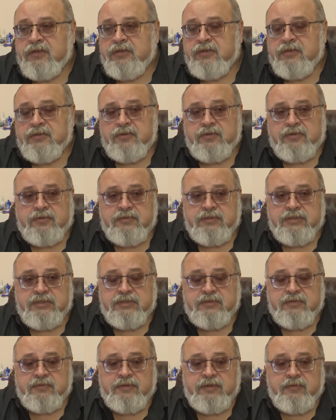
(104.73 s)
и новые
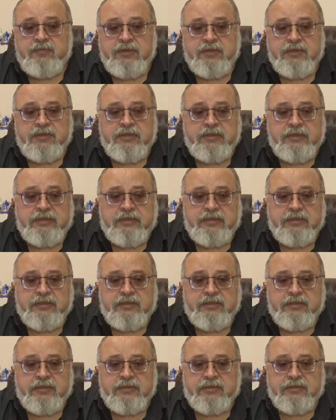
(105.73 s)

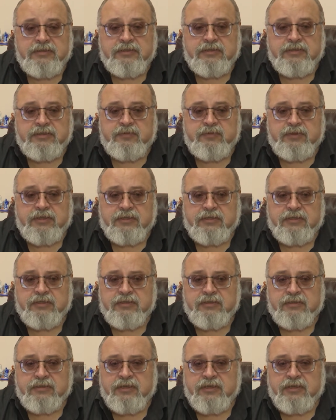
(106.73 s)
современные, скажем так,